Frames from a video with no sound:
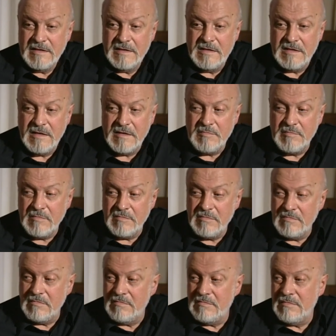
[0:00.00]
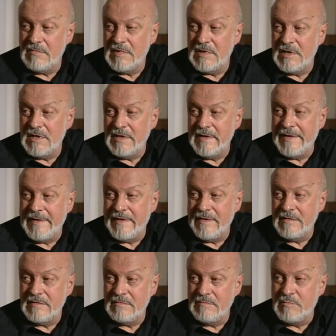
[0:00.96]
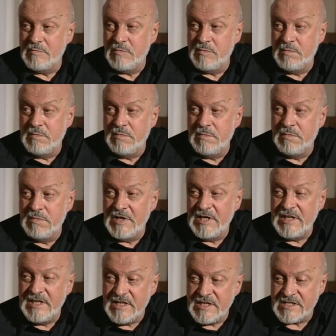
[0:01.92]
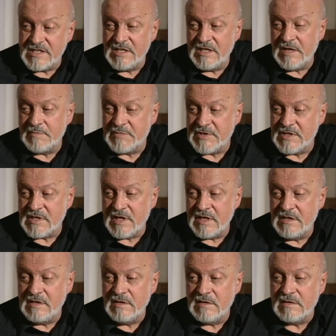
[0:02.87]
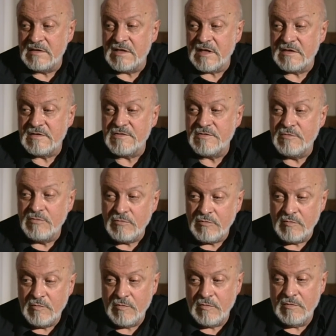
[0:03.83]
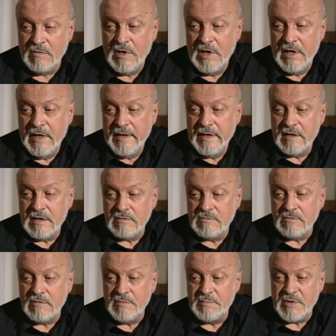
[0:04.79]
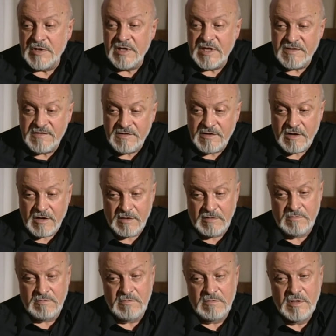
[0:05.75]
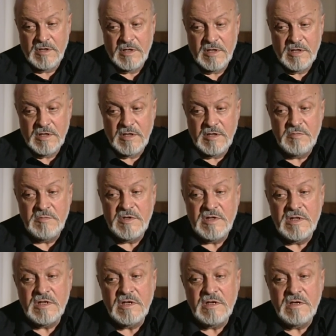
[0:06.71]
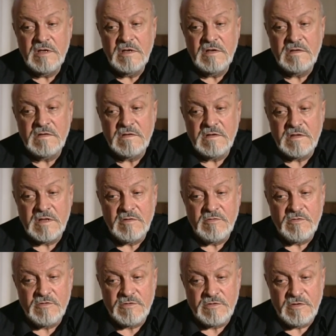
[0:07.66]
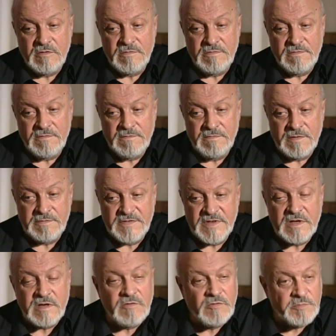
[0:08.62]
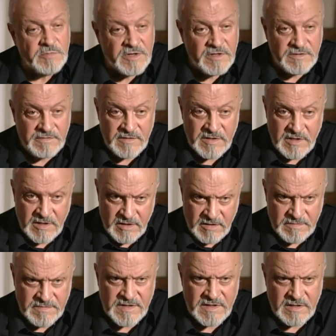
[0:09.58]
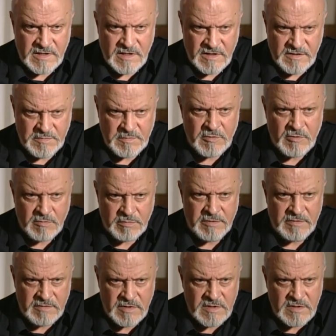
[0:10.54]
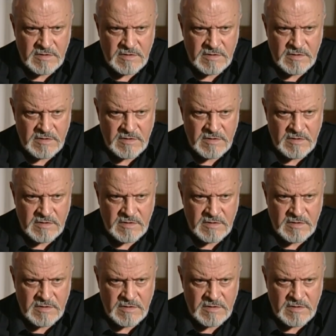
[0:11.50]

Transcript: тем э, ближе я подходил к Толстому, который поначалу, именно из-за того, что во всех его произведениях всегда есть проповедь,